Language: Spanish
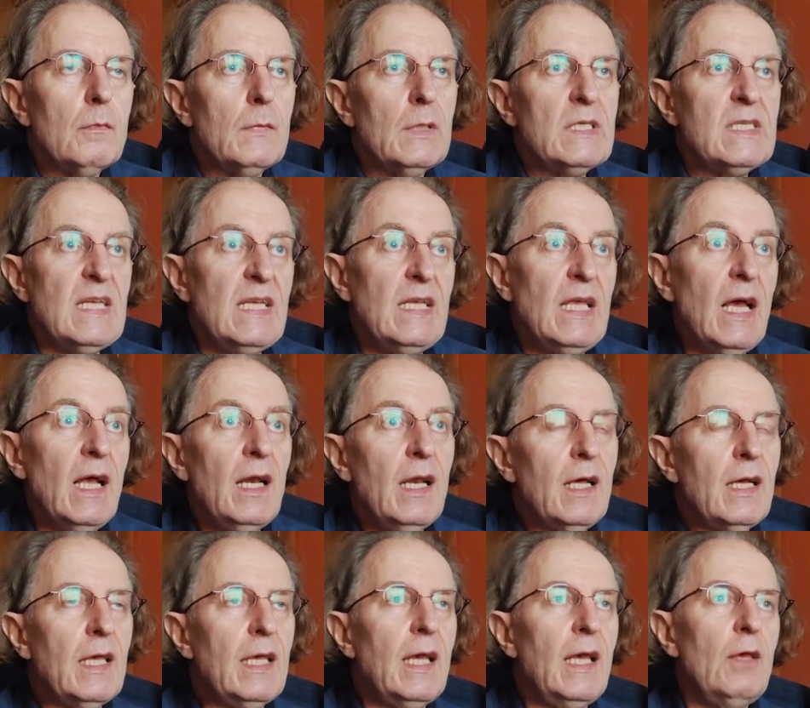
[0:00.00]

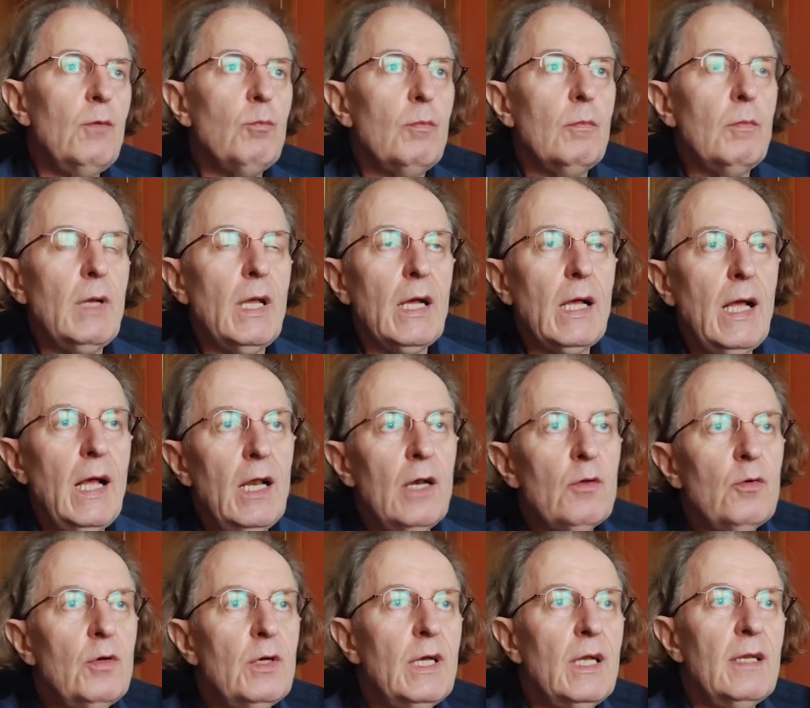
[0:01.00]
señala que hay un
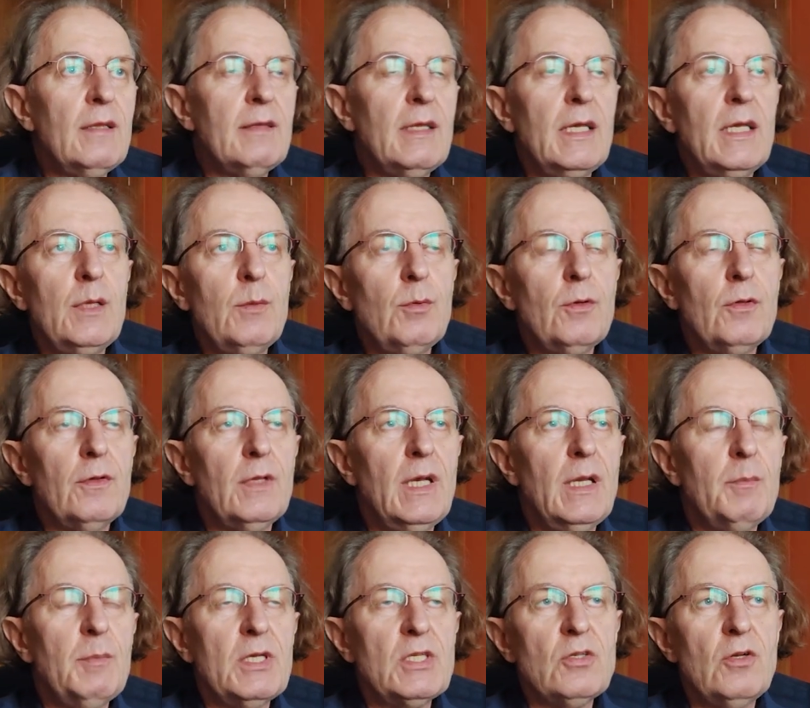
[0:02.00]
algo en el cerebro de
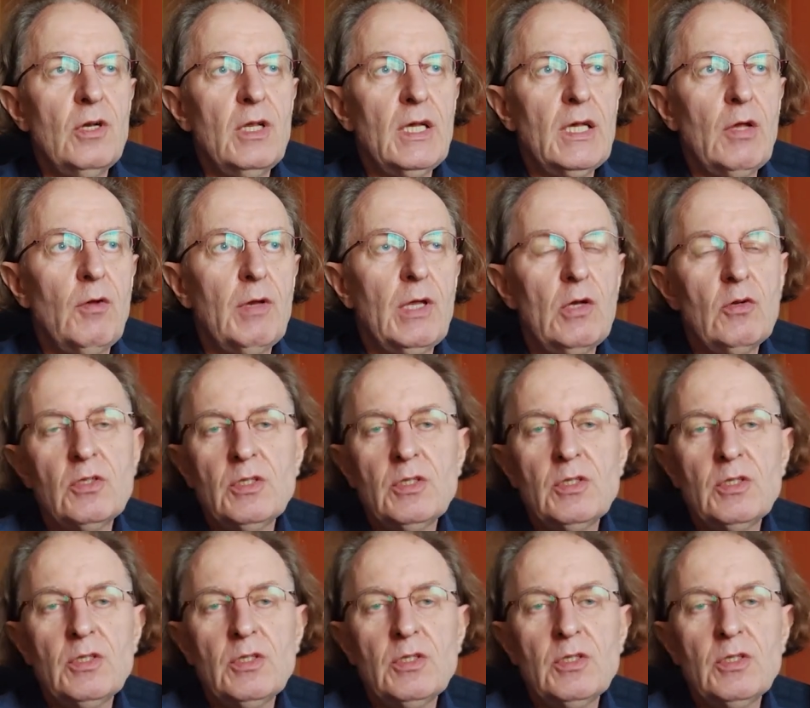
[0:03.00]
la persona que aunque no